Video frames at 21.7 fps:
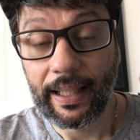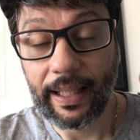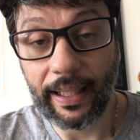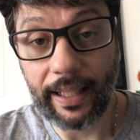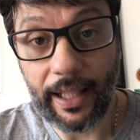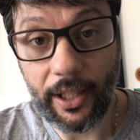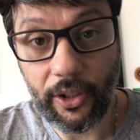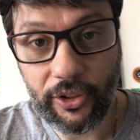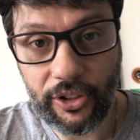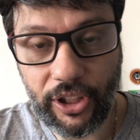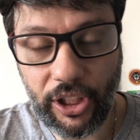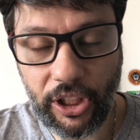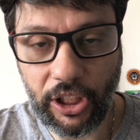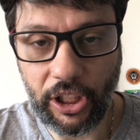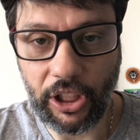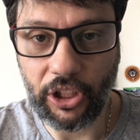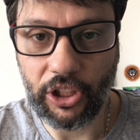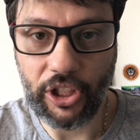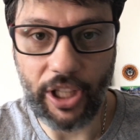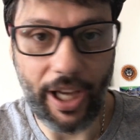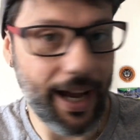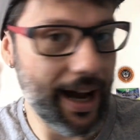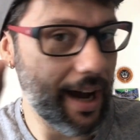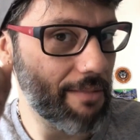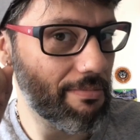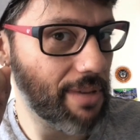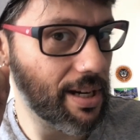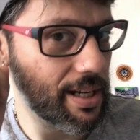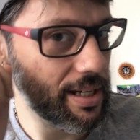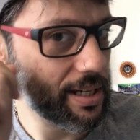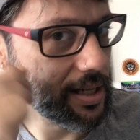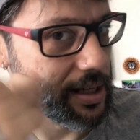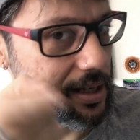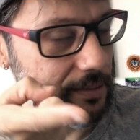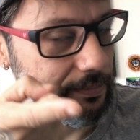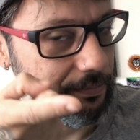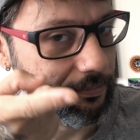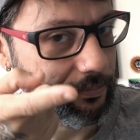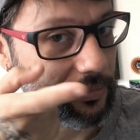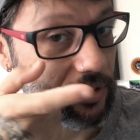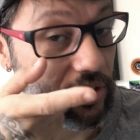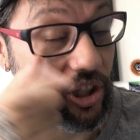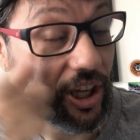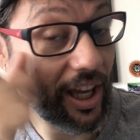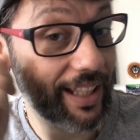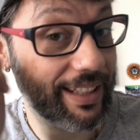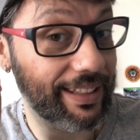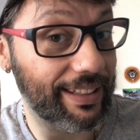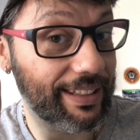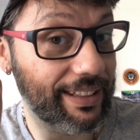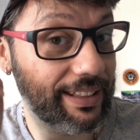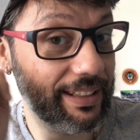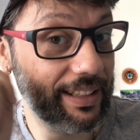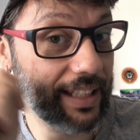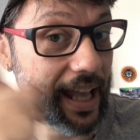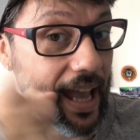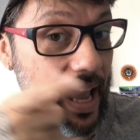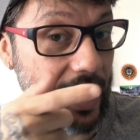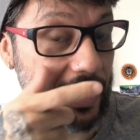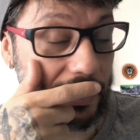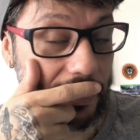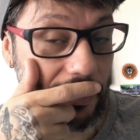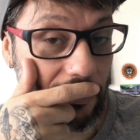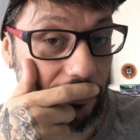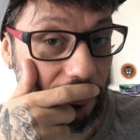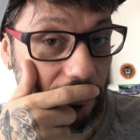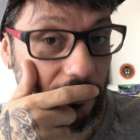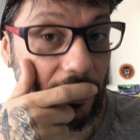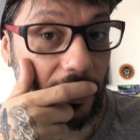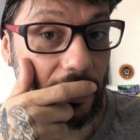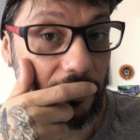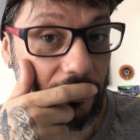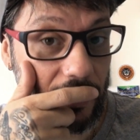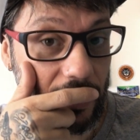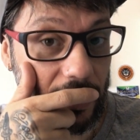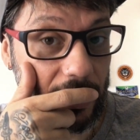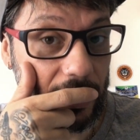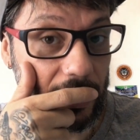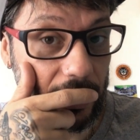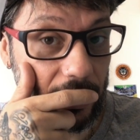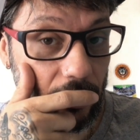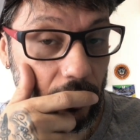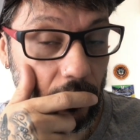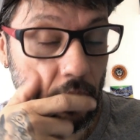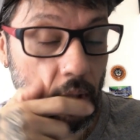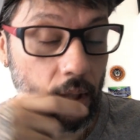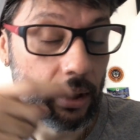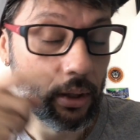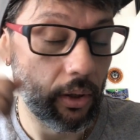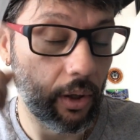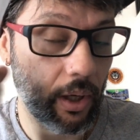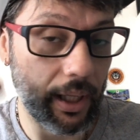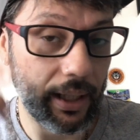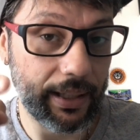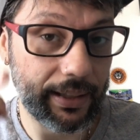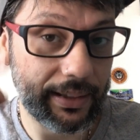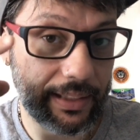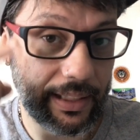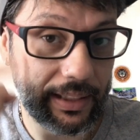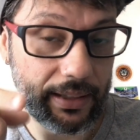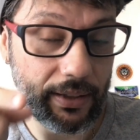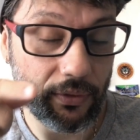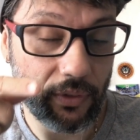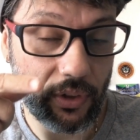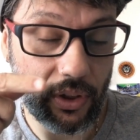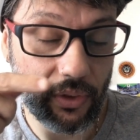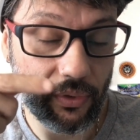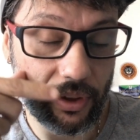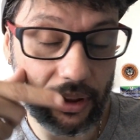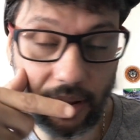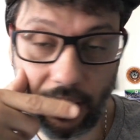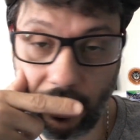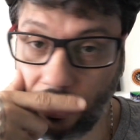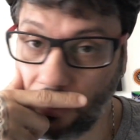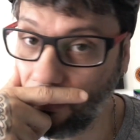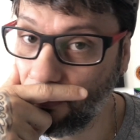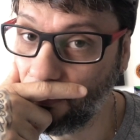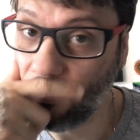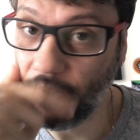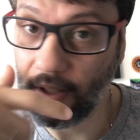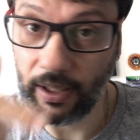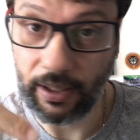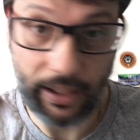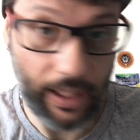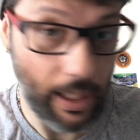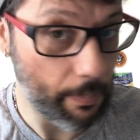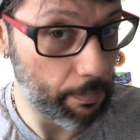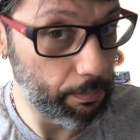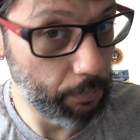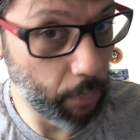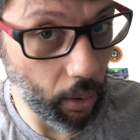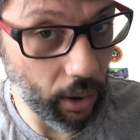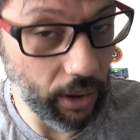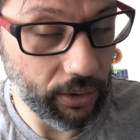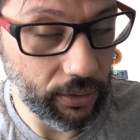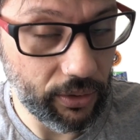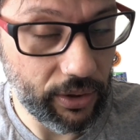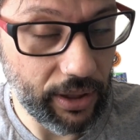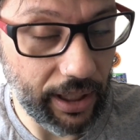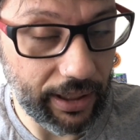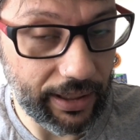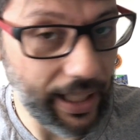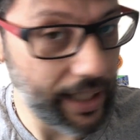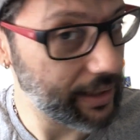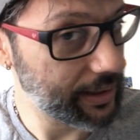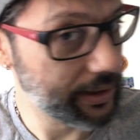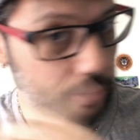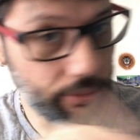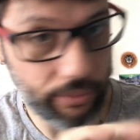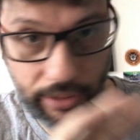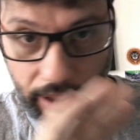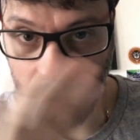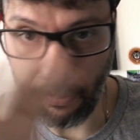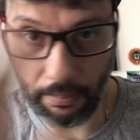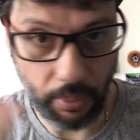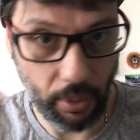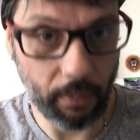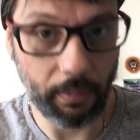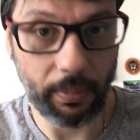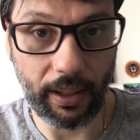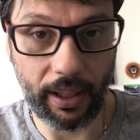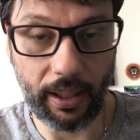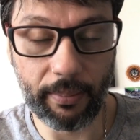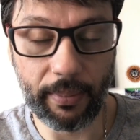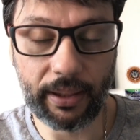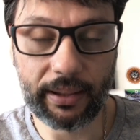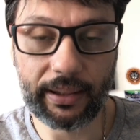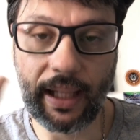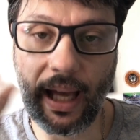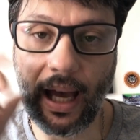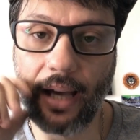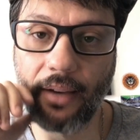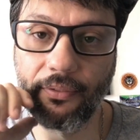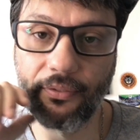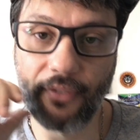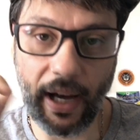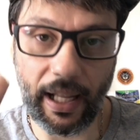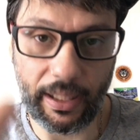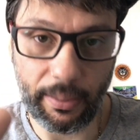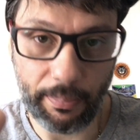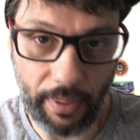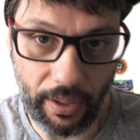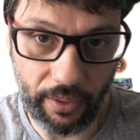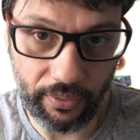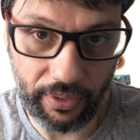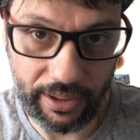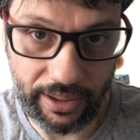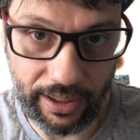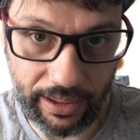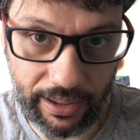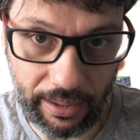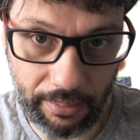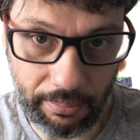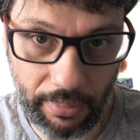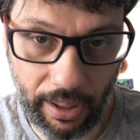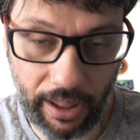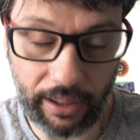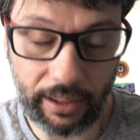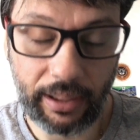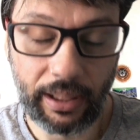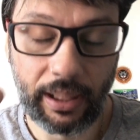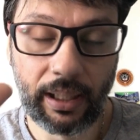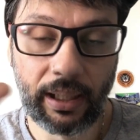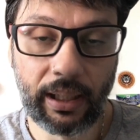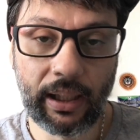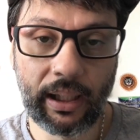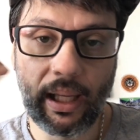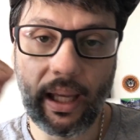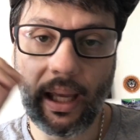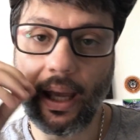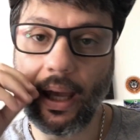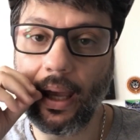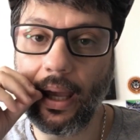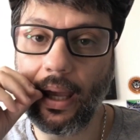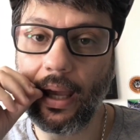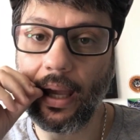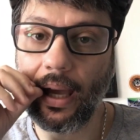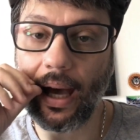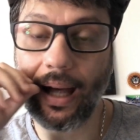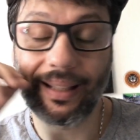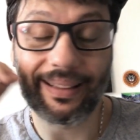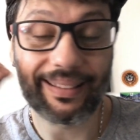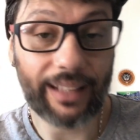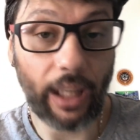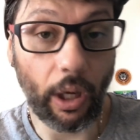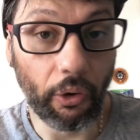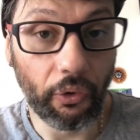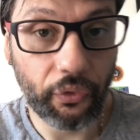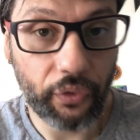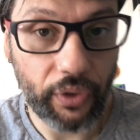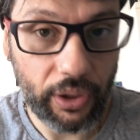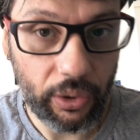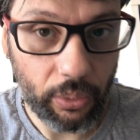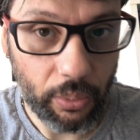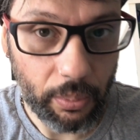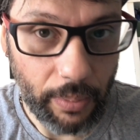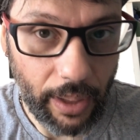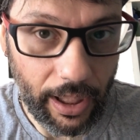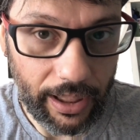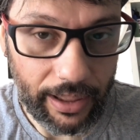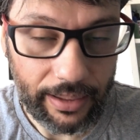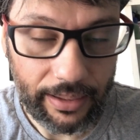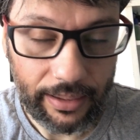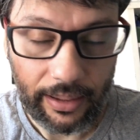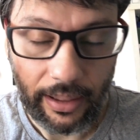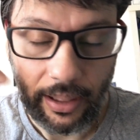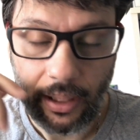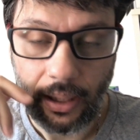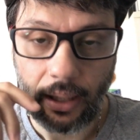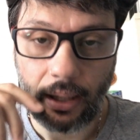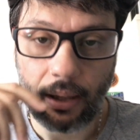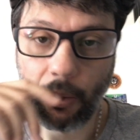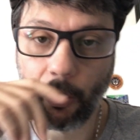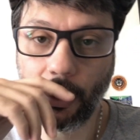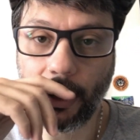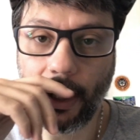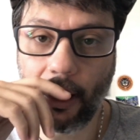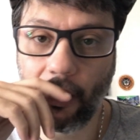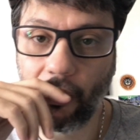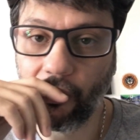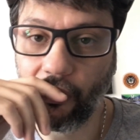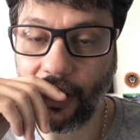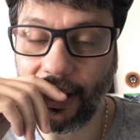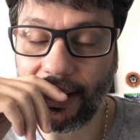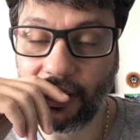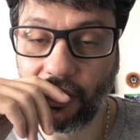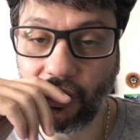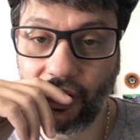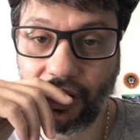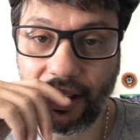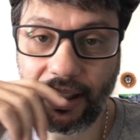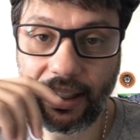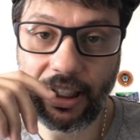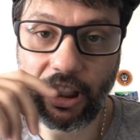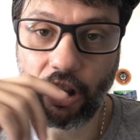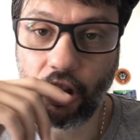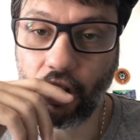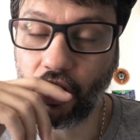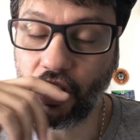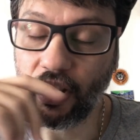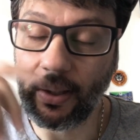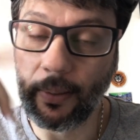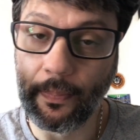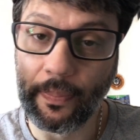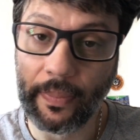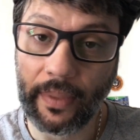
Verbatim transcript: Galera, é o seguinte, amanhã, dia 10 de fevereiro, olha, se esse vídeo você vê depois do dia 10, não tem problema, tá? Vale para você também. É, até o fim do mês, eu quero fazer o seguinte,